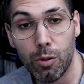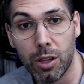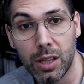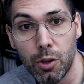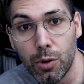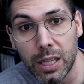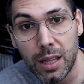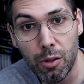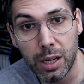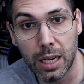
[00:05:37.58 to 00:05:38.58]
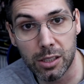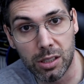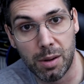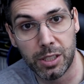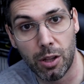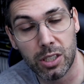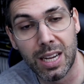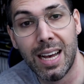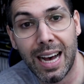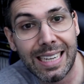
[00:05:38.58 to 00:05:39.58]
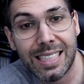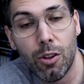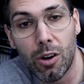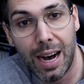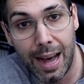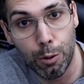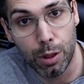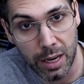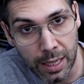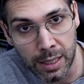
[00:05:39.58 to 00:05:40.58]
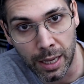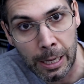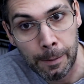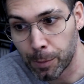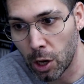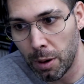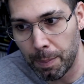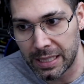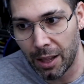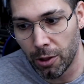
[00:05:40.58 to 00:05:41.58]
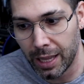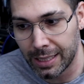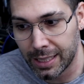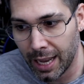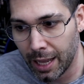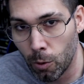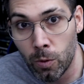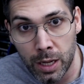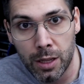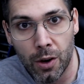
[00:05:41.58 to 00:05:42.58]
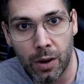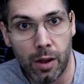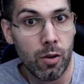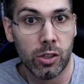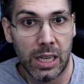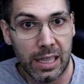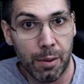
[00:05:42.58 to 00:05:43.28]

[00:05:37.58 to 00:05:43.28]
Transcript: evolución de Yuji Itadori en estos episodios ha sido alucinante. Cómo ha pasado de ser un niño que no se